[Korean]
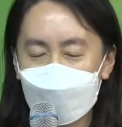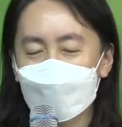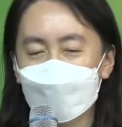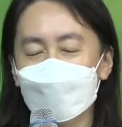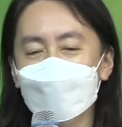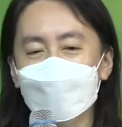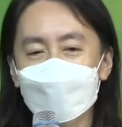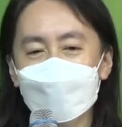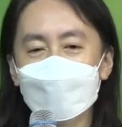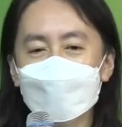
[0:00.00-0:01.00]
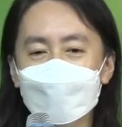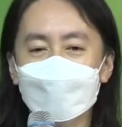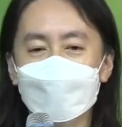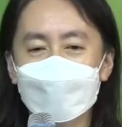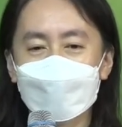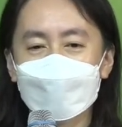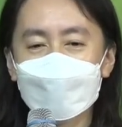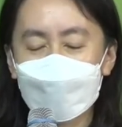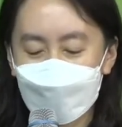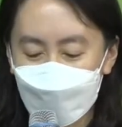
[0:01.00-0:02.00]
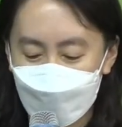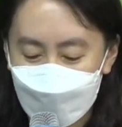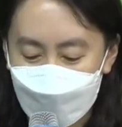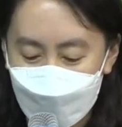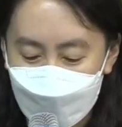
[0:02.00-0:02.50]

이러고 소리 지르고 이제 끝내는 거거든요.